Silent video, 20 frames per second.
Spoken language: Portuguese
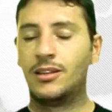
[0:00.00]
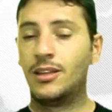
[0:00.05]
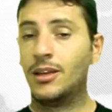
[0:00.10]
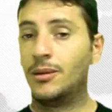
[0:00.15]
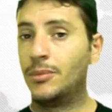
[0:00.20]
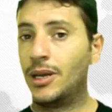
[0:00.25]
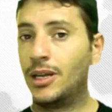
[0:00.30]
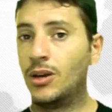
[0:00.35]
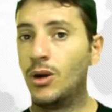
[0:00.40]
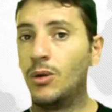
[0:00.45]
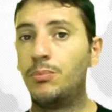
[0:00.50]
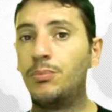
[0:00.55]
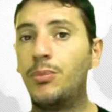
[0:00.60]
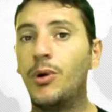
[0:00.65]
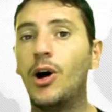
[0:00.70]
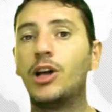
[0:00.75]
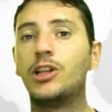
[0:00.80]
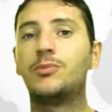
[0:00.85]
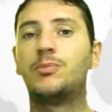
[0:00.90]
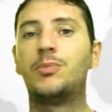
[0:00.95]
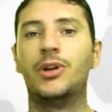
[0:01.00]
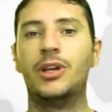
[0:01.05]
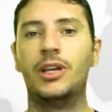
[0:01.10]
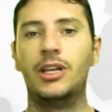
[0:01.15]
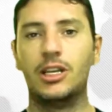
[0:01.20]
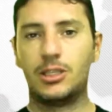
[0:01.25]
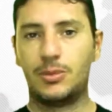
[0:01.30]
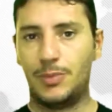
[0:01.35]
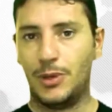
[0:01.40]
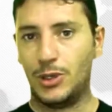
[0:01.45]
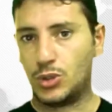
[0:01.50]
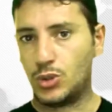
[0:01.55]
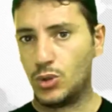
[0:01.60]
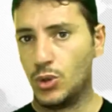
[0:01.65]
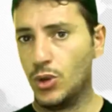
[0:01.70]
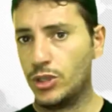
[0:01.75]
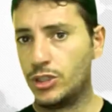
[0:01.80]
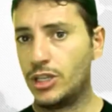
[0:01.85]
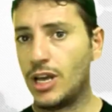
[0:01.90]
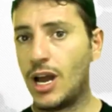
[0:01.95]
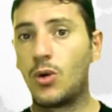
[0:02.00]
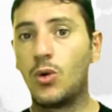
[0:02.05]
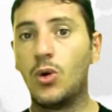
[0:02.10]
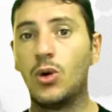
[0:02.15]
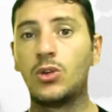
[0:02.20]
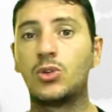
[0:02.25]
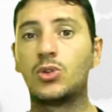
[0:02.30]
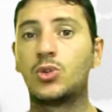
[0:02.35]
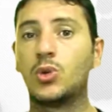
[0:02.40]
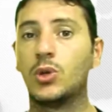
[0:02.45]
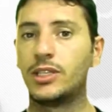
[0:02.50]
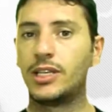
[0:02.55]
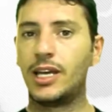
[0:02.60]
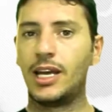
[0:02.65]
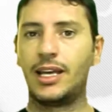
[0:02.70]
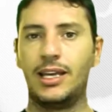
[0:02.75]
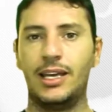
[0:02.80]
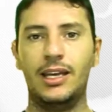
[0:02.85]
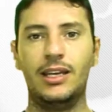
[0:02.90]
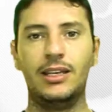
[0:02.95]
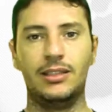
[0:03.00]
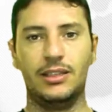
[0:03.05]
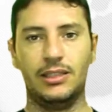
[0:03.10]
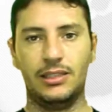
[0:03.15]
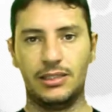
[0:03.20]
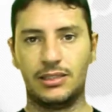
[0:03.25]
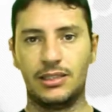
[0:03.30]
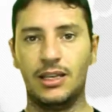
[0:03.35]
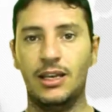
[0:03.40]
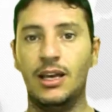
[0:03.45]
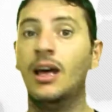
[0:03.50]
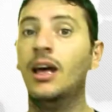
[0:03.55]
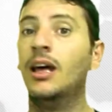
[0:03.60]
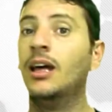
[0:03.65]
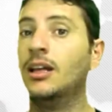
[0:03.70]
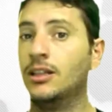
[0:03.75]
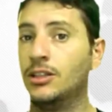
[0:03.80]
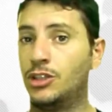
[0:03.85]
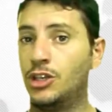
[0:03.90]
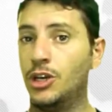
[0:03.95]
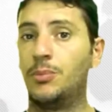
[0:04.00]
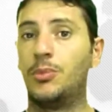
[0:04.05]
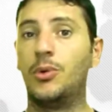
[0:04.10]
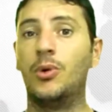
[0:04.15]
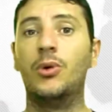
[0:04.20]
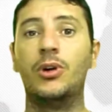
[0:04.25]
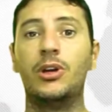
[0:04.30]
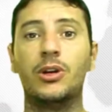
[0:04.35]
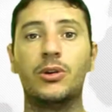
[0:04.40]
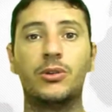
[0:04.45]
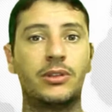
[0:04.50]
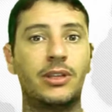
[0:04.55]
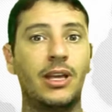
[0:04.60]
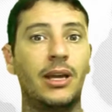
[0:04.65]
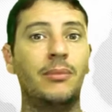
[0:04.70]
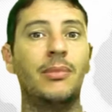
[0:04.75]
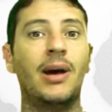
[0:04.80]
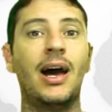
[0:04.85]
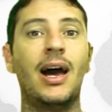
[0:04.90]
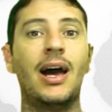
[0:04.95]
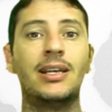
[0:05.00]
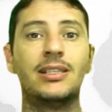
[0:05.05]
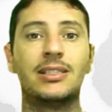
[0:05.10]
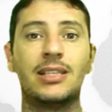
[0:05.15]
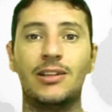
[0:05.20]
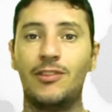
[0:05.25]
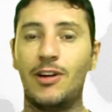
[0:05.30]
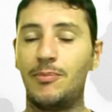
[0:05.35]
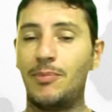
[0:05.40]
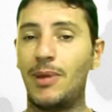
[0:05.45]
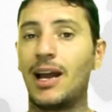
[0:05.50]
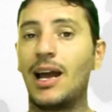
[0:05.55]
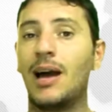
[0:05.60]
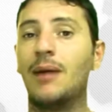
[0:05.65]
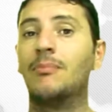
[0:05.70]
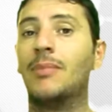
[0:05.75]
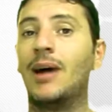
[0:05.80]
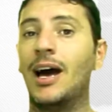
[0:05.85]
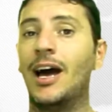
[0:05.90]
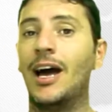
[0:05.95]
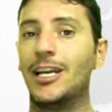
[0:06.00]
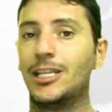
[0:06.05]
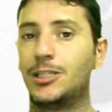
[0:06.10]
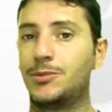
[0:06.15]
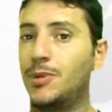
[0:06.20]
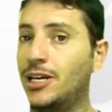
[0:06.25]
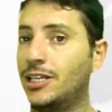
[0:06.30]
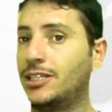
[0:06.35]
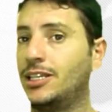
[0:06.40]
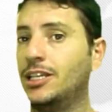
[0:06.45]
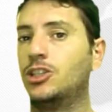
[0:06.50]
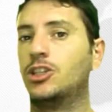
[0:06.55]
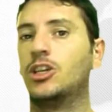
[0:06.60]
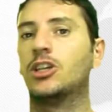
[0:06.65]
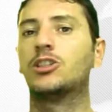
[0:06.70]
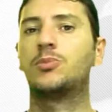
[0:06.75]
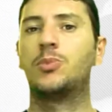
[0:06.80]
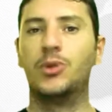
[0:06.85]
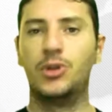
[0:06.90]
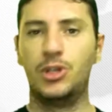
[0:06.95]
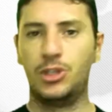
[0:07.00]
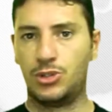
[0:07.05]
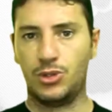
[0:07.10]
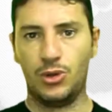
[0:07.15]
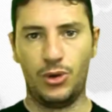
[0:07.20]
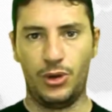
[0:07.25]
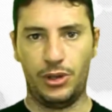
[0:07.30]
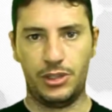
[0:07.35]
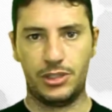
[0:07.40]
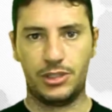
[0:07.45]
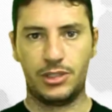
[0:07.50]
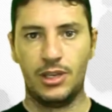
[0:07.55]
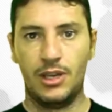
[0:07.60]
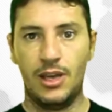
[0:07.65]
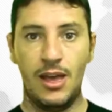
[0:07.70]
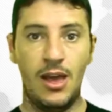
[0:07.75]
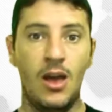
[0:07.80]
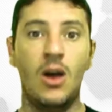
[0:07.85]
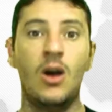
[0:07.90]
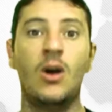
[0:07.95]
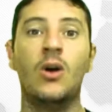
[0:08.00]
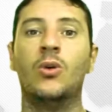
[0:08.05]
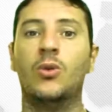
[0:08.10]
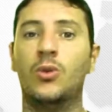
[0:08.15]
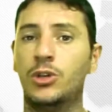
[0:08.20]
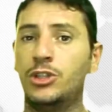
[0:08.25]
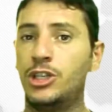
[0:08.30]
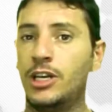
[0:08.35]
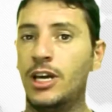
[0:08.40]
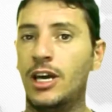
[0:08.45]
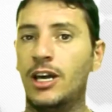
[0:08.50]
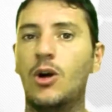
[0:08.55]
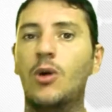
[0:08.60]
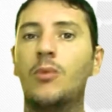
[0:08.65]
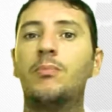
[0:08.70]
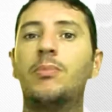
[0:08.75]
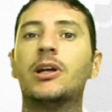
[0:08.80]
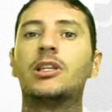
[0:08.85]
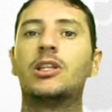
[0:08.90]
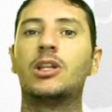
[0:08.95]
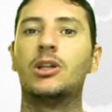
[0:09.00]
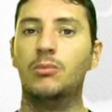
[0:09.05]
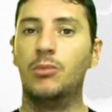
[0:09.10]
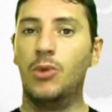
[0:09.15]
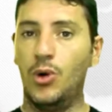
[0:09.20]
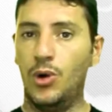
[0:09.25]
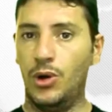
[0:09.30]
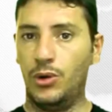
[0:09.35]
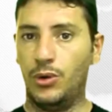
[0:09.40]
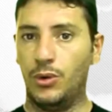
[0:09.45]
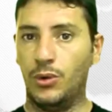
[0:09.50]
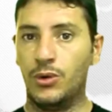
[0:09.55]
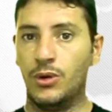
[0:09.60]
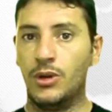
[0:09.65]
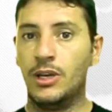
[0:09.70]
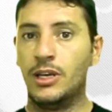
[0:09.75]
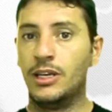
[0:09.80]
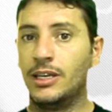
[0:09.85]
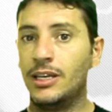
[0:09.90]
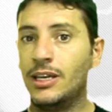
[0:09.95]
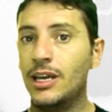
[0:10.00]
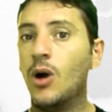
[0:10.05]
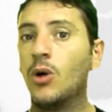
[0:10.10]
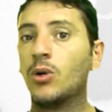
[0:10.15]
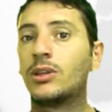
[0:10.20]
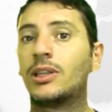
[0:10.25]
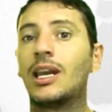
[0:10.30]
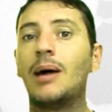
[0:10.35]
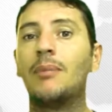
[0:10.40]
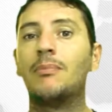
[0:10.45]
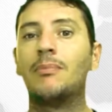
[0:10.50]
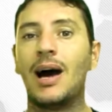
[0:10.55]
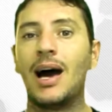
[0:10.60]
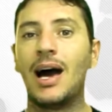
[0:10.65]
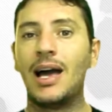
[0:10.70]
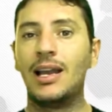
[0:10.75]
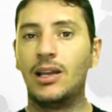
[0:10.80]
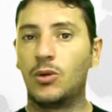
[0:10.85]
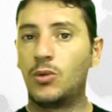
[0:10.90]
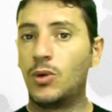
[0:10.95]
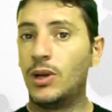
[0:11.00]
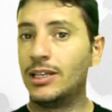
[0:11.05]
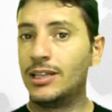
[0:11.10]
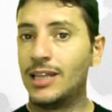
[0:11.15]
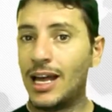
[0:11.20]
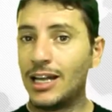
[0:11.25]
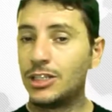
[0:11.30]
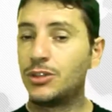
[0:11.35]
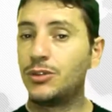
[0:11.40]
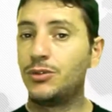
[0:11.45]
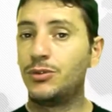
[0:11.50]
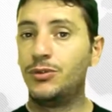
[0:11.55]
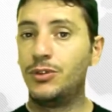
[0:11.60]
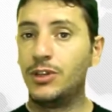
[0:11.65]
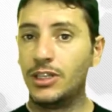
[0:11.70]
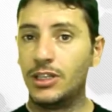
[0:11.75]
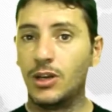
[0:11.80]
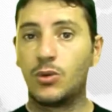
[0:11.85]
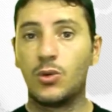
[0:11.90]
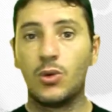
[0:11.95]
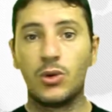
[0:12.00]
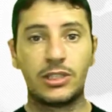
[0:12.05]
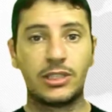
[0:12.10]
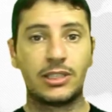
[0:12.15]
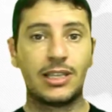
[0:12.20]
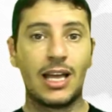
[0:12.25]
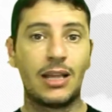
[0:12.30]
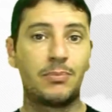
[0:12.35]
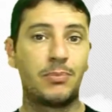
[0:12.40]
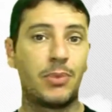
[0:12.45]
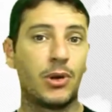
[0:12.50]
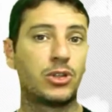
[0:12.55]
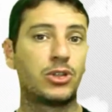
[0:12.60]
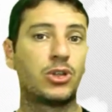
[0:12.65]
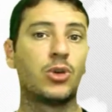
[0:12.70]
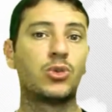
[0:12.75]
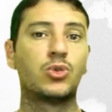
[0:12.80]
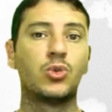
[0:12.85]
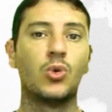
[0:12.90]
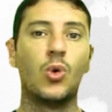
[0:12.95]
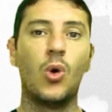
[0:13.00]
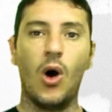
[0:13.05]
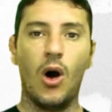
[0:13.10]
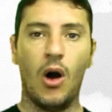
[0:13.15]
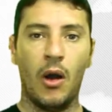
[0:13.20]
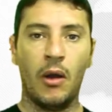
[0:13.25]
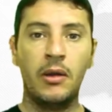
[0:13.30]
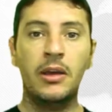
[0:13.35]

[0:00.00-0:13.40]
Também não pode punir as pessoas de acordo com suas riquezas. Tipo, o rico tem mais, ele vai pagar mais para sentir as punições. O dinheiro é um patrimônio e é o trabalho, a qualidade de vida conquistado pelo seu suor,